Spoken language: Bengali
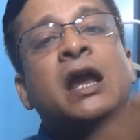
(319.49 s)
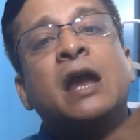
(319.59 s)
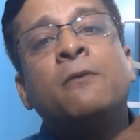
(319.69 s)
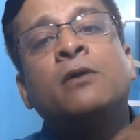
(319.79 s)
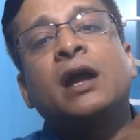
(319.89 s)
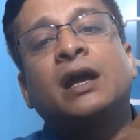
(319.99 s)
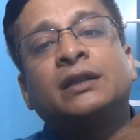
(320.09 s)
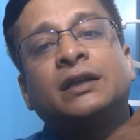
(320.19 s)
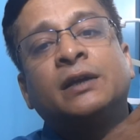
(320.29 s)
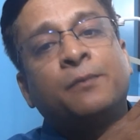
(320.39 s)
এবং এখান
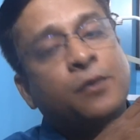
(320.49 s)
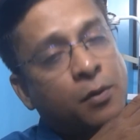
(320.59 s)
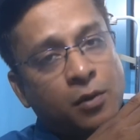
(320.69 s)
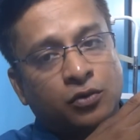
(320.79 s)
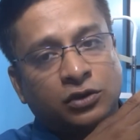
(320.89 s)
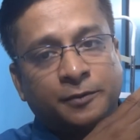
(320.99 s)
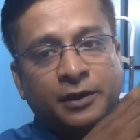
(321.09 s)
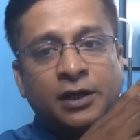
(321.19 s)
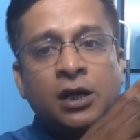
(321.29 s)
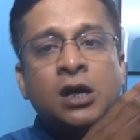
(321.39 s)
থেকে প্রবলেম হতে পারে
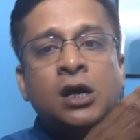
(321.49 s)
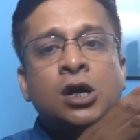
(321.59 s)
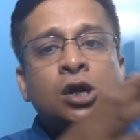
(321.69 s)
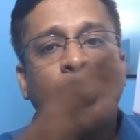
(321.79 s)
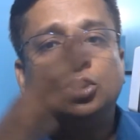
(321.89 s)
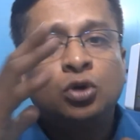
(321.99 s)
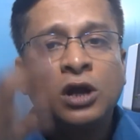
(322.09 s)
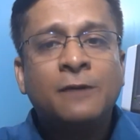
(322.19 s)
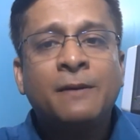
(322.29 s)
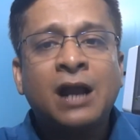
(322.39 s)
তো
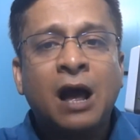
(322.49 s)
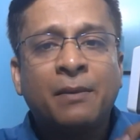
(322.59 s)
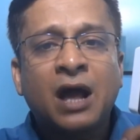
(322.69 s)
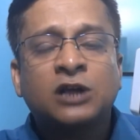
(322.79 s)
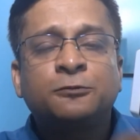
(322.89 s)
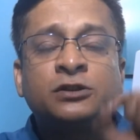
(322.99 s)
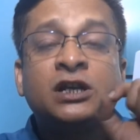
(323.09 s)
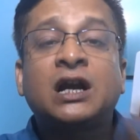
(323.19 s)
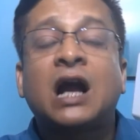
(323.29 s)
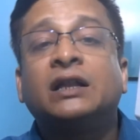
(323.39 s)
এবার আমরা আসবো যে
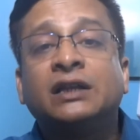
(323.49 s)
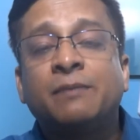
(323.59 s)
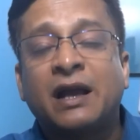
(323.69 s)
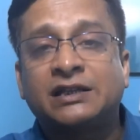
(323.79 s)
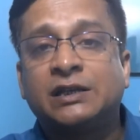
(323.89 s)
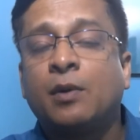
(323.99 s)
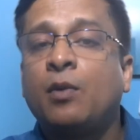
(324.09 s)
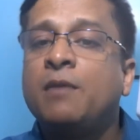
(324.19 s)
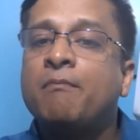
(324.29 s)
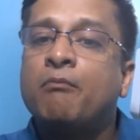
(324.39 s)
কাদের ম্যাক্সিমাম
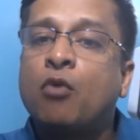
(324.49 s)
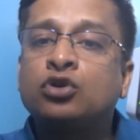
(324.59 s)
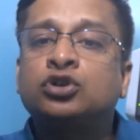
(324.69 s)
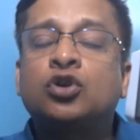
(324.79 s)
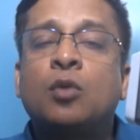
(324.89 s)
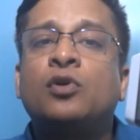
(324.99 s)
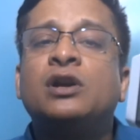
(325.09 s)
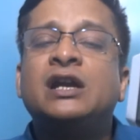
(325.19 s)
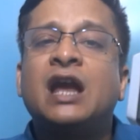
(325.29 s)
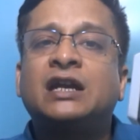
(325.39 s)
হয় মোস্ট
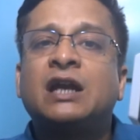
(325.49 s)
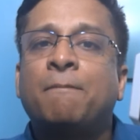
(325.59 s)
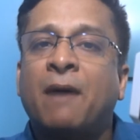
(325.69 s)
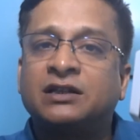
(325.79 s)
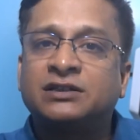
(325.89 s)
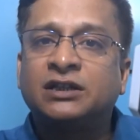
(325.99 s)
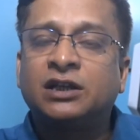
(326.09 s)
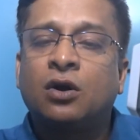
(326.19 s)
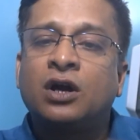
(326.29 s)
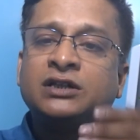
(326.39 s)
কমনলি এটা
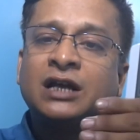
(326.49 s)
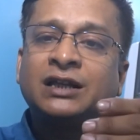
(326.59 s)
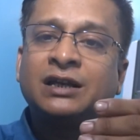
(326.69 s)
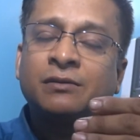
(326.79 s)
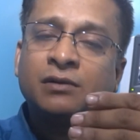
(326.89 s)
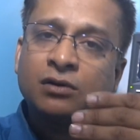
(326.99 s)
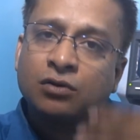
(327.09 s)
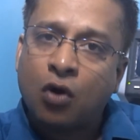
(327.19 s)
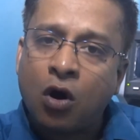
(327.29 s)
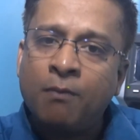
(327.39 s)
বাচ্চাদের হয় যাদের
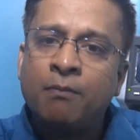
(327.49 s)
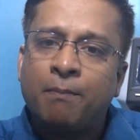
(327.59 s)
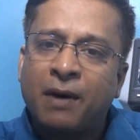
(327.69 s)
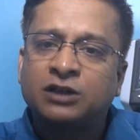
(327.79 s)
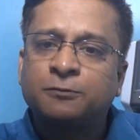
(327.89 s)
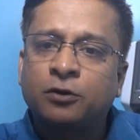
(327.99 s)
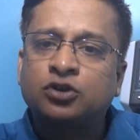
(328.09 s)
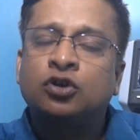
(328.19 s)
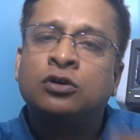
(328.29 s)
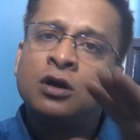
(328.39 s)
কম পাঁচ বছর